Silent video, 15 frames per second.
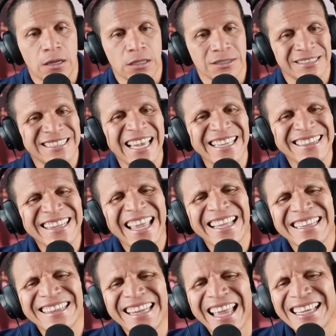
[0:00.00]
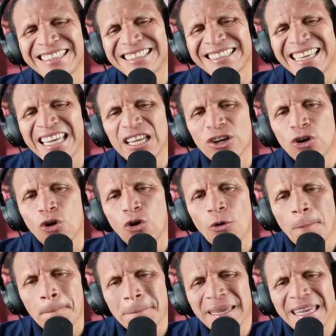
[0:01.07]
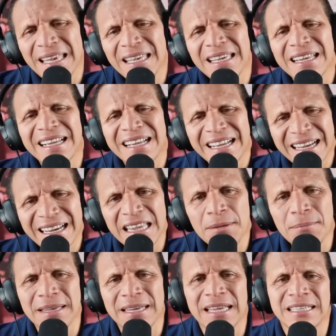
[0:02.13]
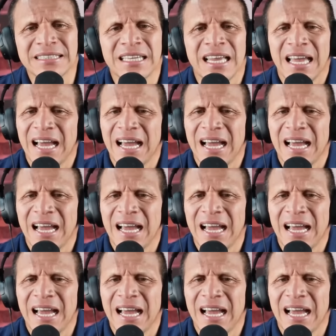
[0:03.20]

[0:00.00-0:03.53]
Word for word: 75 mil crímenes,